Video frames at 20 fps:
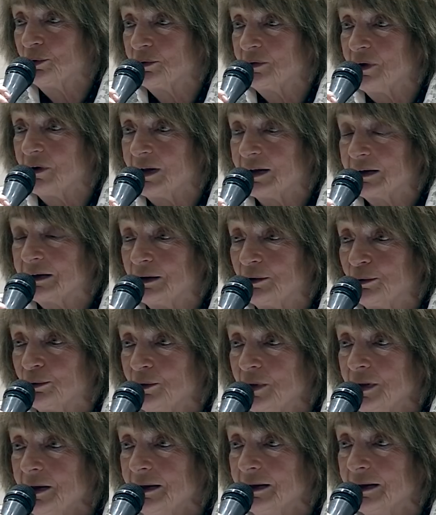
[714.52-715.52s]
dans laquelle
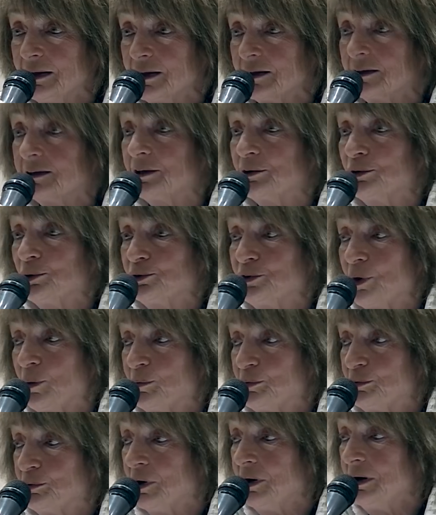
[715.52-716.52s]
on est, qui est d'autant
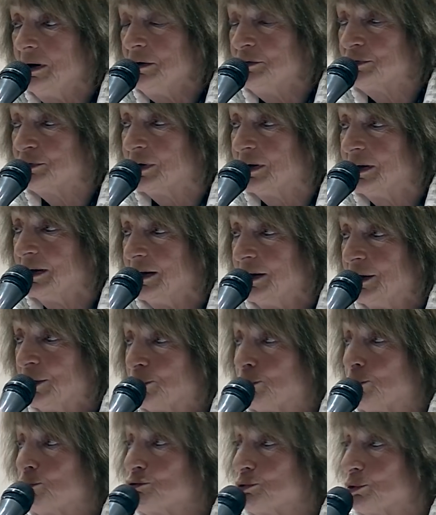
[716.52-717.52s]
plus grave
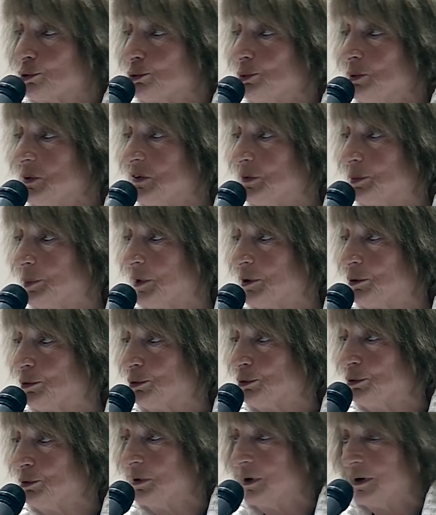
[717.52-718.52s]
qu'aujourd'hui ils
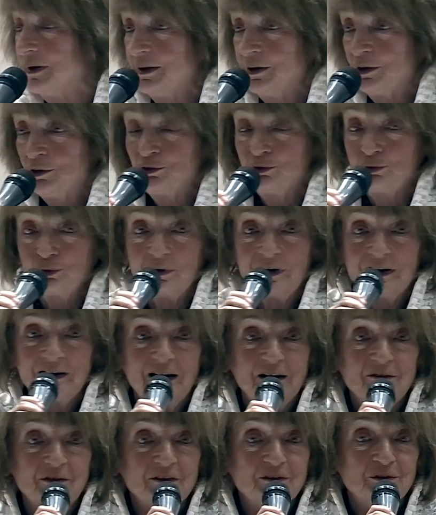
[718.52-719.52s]
spéculent sur
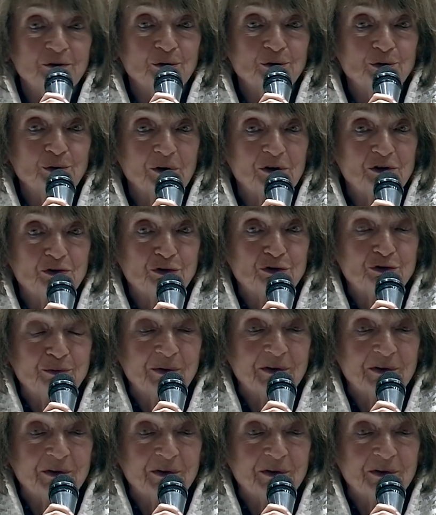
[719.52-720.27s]
l'aggravation du réchauffement